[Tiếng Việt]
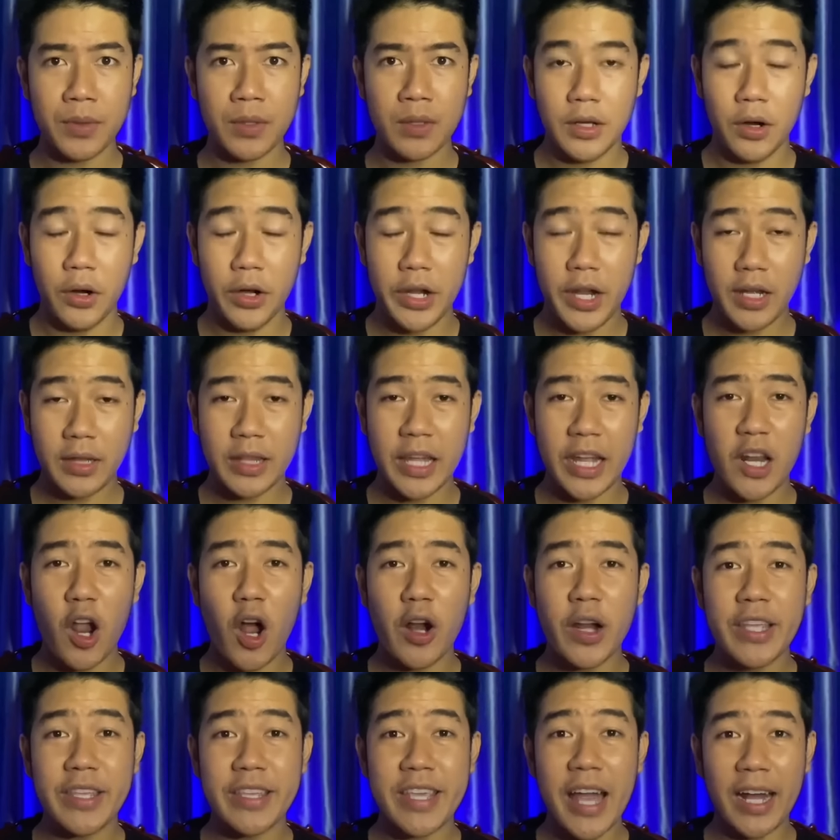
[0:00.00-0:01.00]
người thì
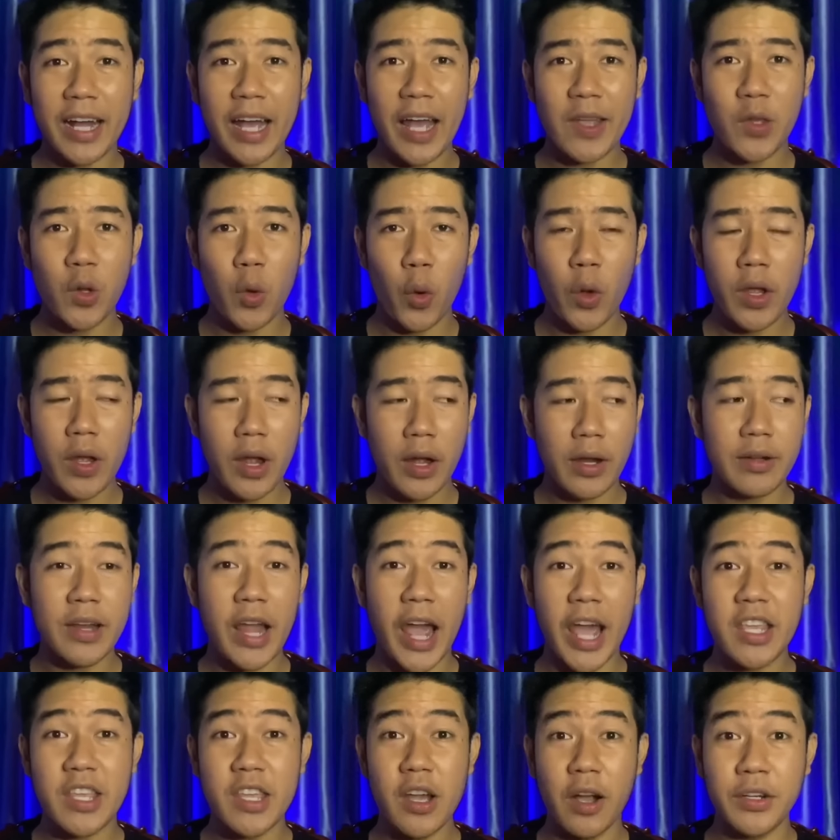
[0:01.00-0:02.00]
lo đi chặt cây chuối
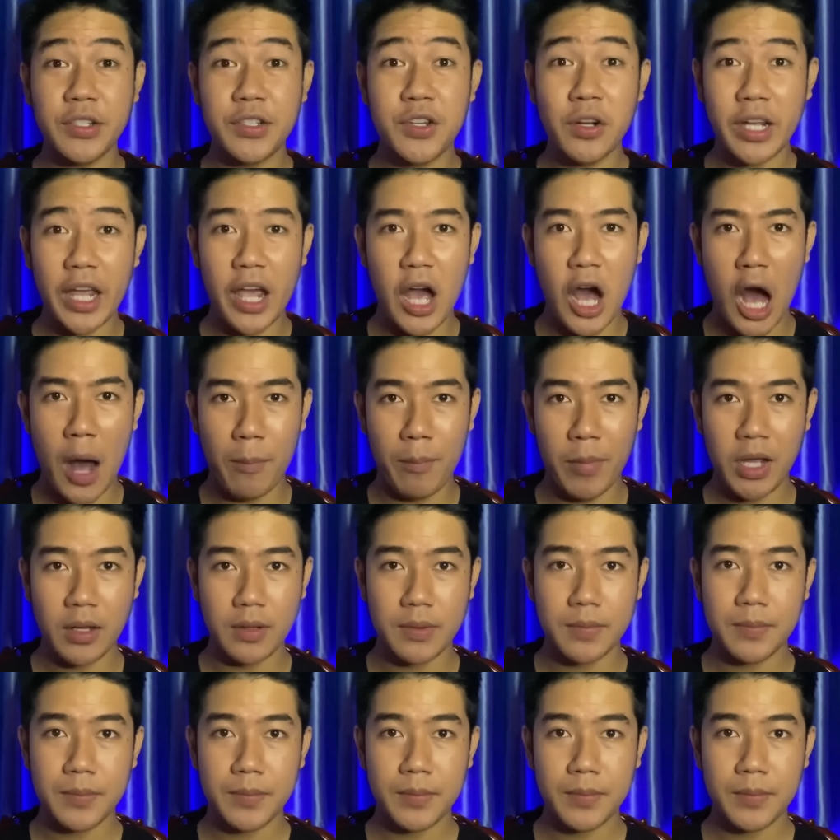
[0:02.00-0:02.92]
để dựng trước cái hòm á